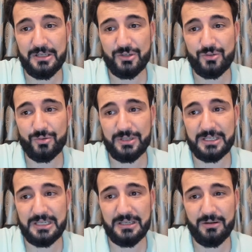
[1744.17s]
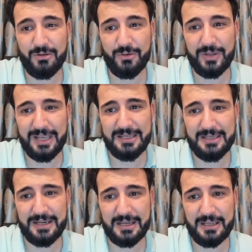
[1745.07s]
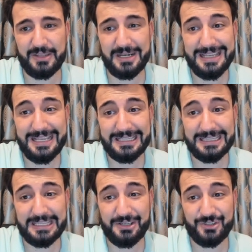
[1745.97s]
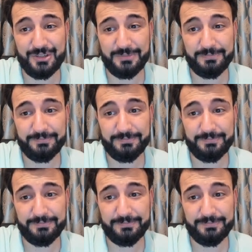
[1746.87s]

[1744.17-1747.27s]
Şuradaki 10.50'lere kadar taşırım.